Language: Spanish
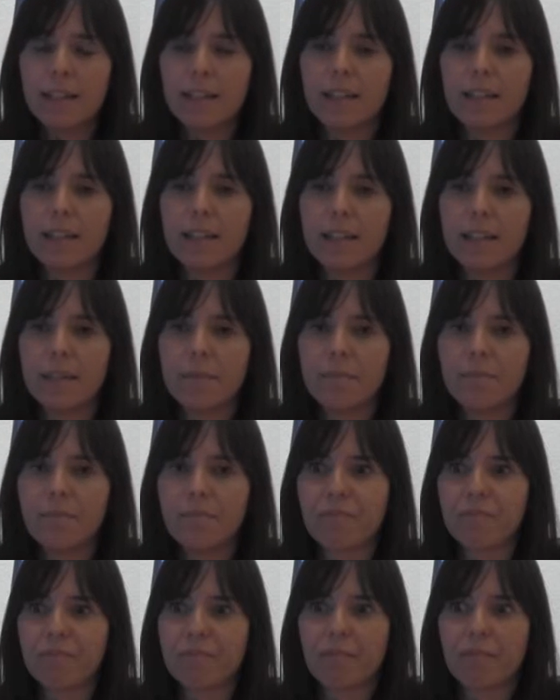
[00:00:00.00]

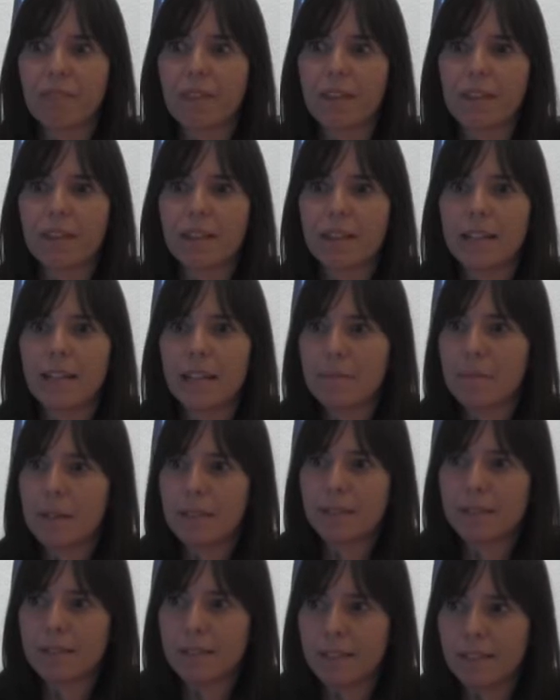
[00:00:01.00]
Em, y
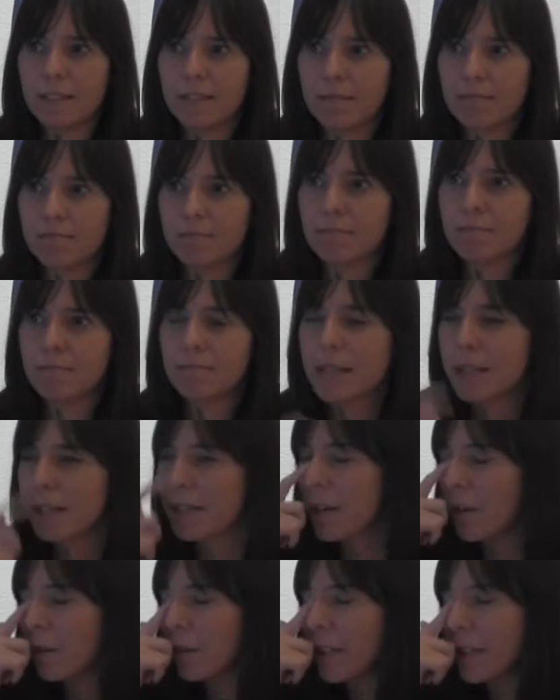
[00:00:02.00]
además eh, me
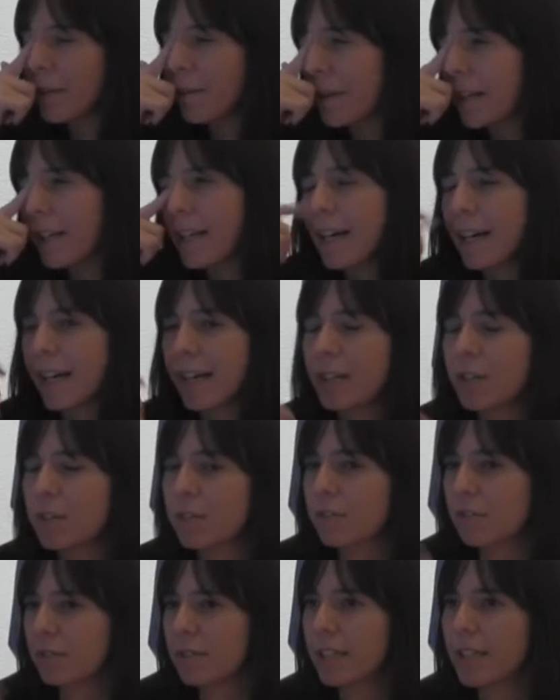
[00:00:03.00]
dijo, ella veía que
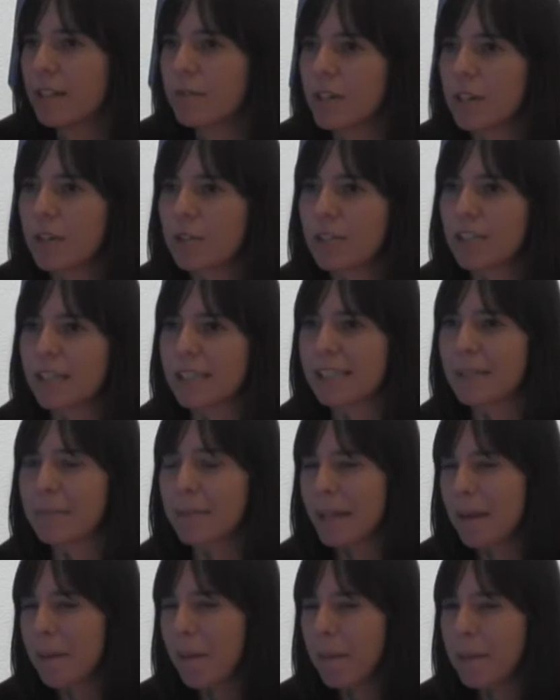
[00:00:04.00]
yo era una cosa que se me
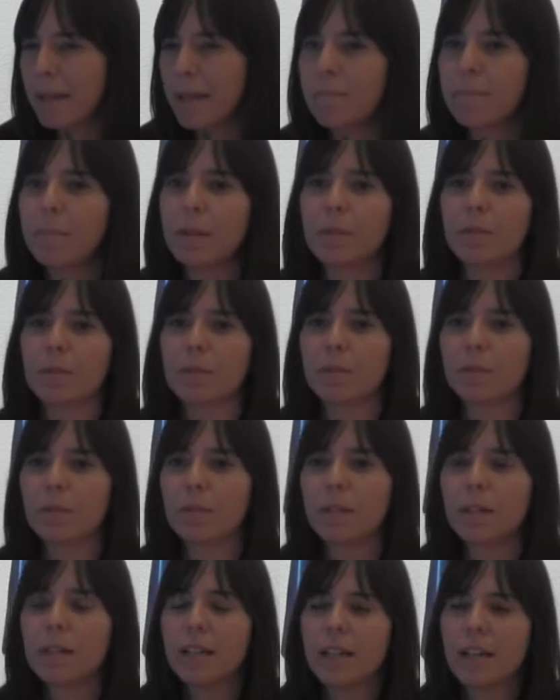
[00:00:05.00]
daba bien,
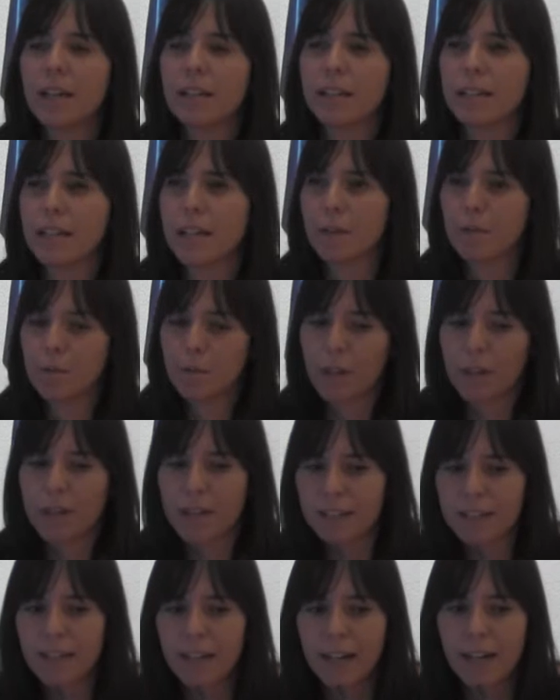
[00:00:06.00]
pero tenía unas
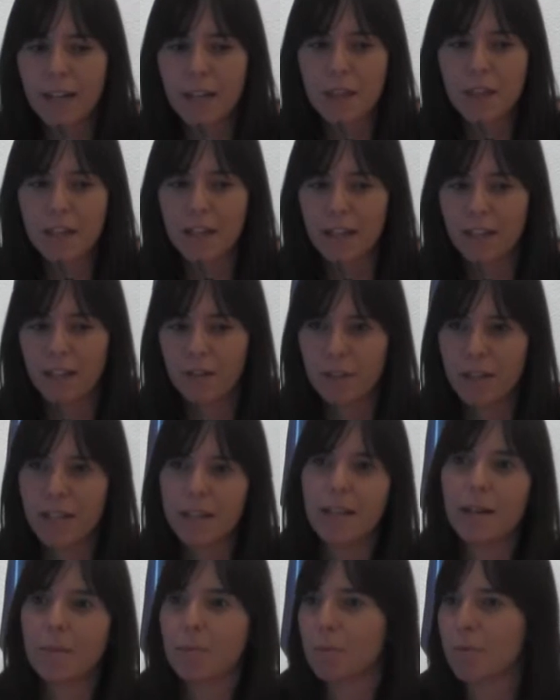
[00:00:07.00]
ciertas carencias a la hora de
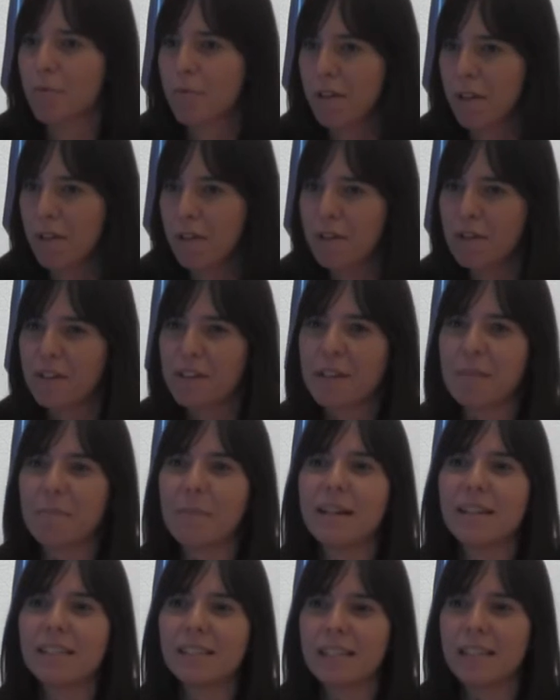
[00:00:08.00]
la pronunciación y
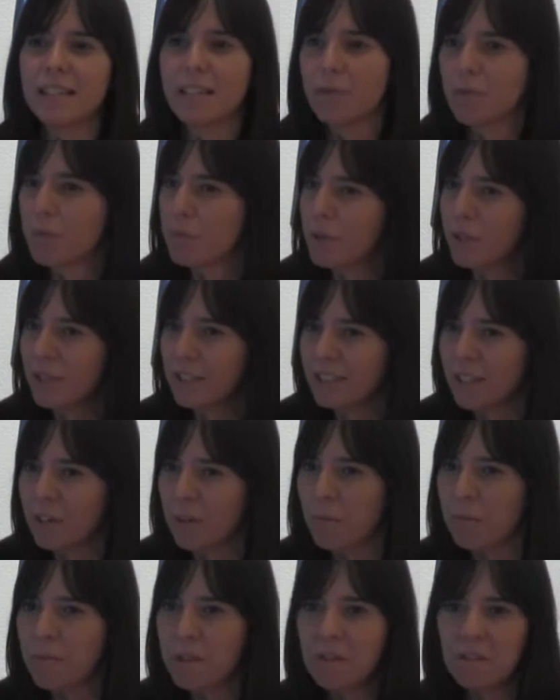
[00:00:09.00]
demás, y ella fue muy honesta
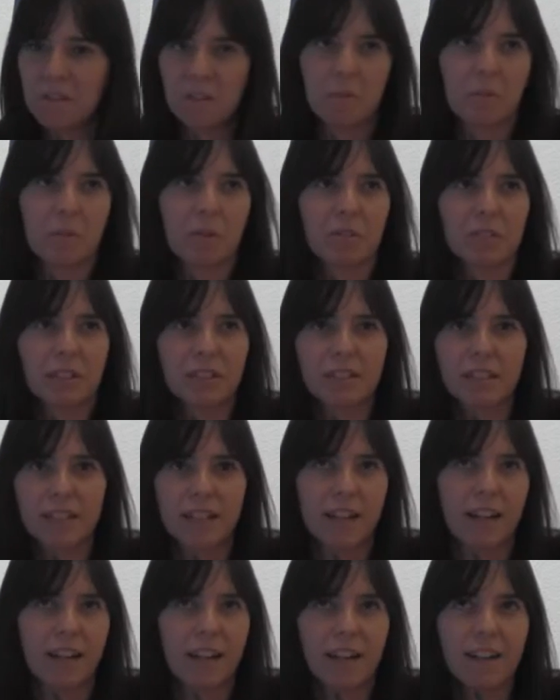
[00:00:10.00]
conmigo, yo a lo mejor
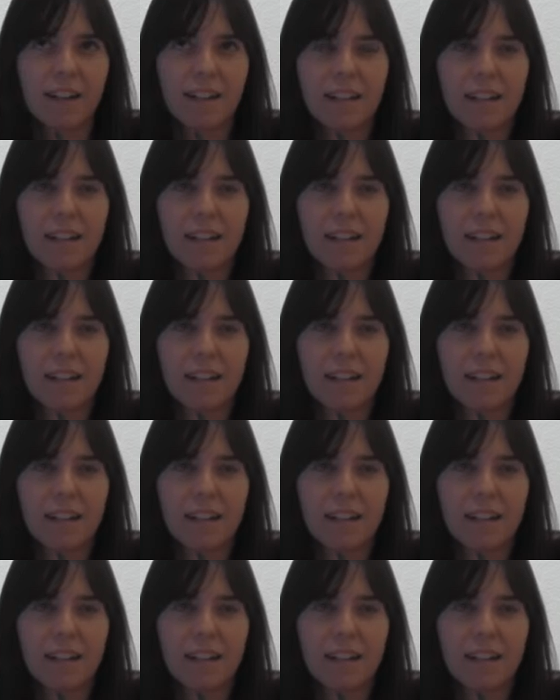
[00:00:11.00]
tendría